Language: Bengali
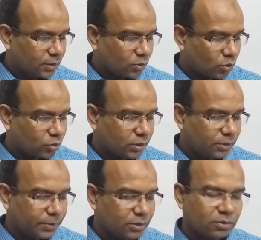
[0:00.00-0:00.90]
কোনোটির
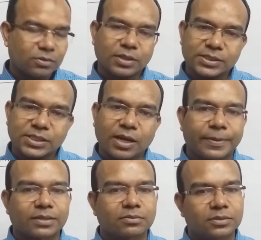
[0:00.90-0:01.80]
মেরুদণ্ড আছে
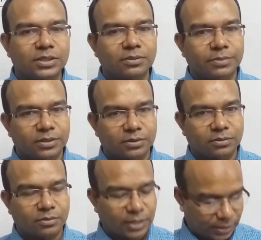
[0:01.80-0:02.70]
আবার কোনোটির মেরুদণ্ড
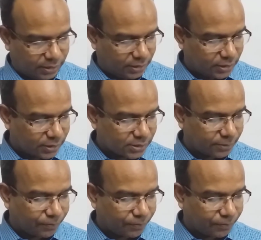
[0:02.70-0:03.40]
নাই ঠিক আছে